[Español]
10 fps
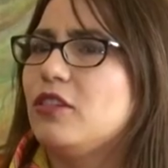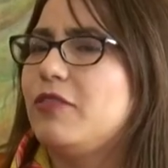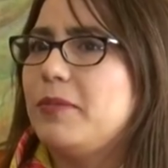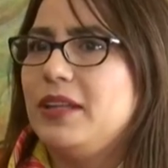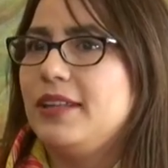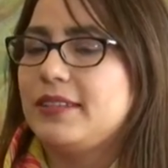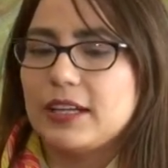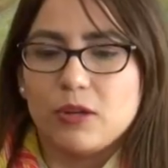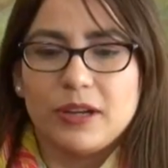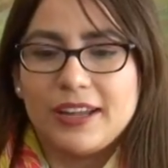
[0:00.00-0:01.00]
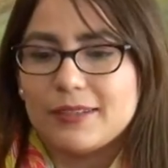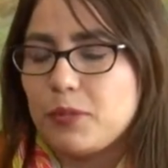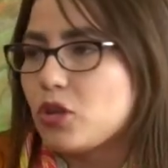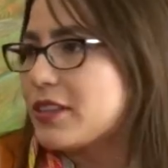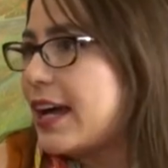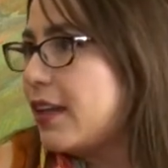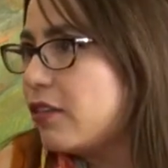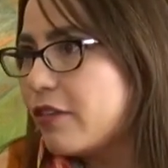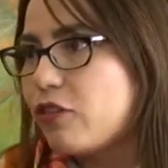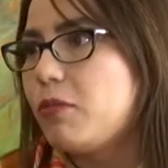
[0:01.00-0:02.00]
feminista que hubiera explotado
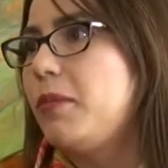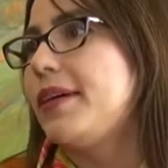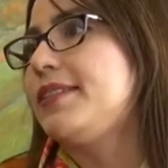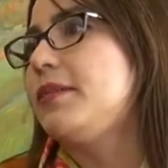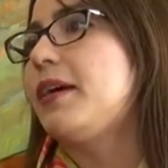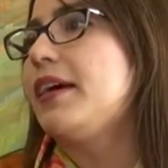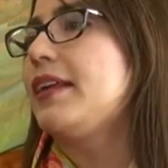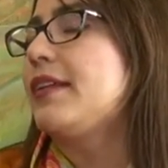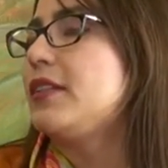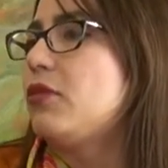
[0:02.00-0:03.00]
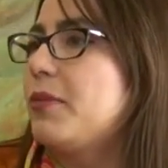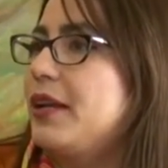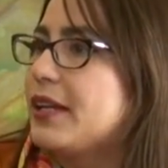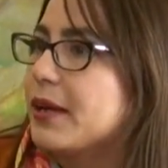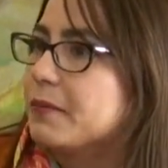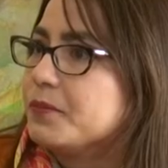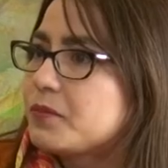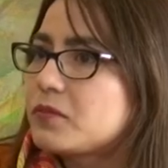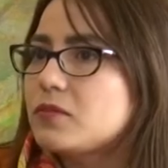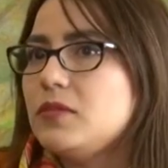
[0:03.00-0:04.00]
de forma masiva en Latinoamérica.
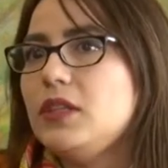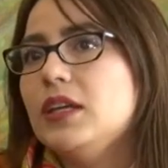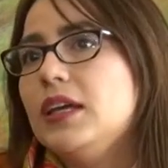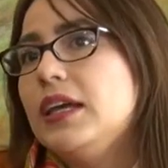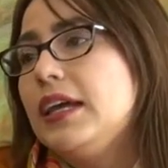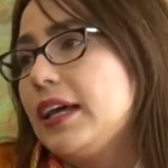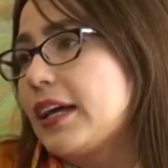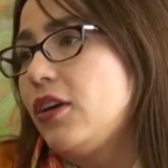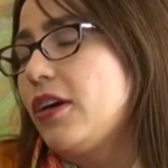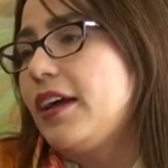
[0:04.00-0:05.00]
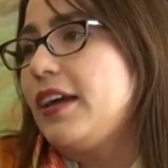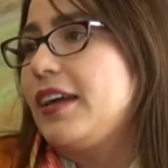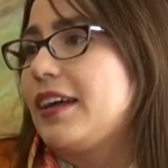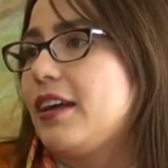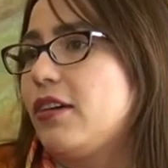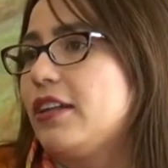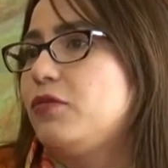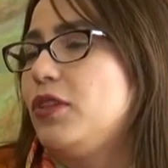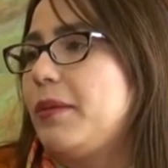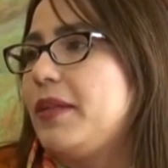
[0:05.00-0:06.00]
Creo que, creo que es
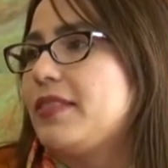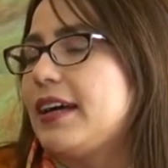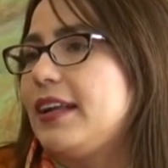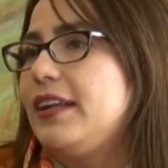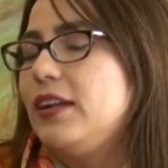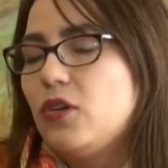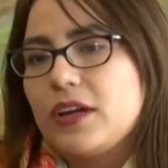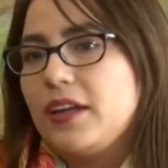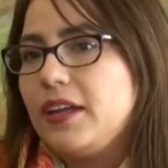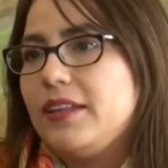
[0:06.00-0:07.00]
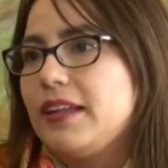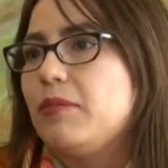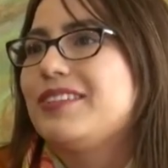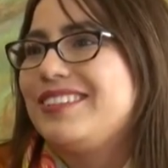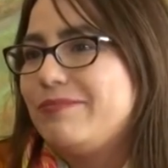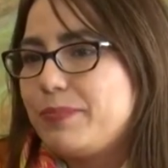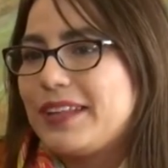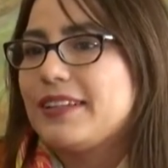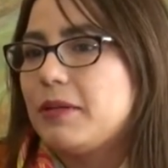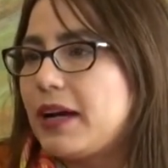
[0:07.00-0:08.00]
fundamental lo que, digamos,
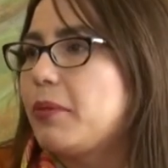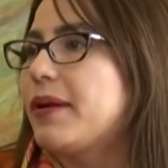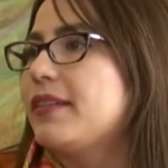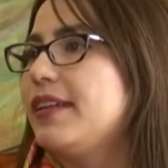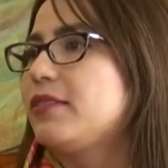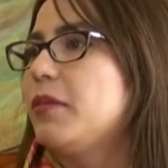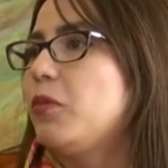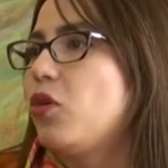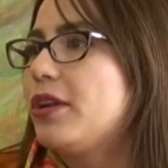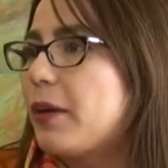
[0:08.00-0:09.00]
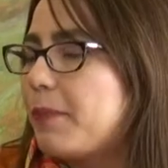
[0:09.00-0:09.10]
preservar parte de su memoria,